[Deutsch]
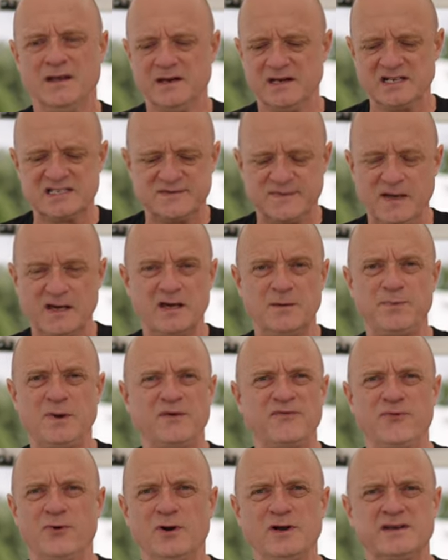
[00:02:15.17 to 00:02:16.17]
Das wäre
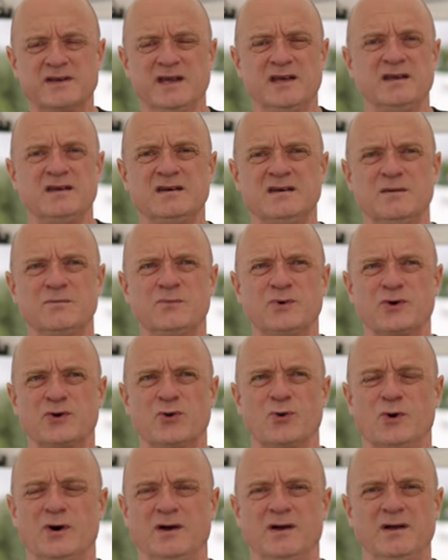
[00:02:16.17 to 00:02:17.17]
bei volldrehendem
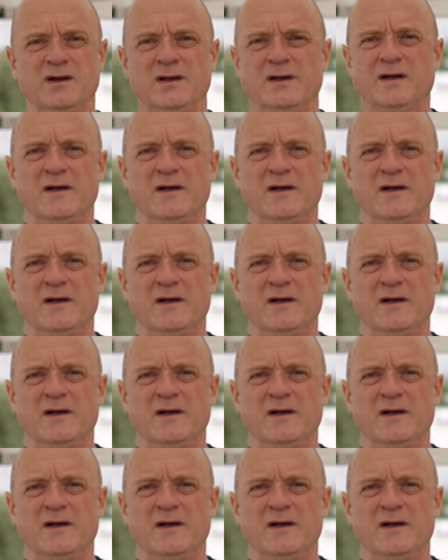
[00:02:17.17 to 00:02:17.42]
Motor,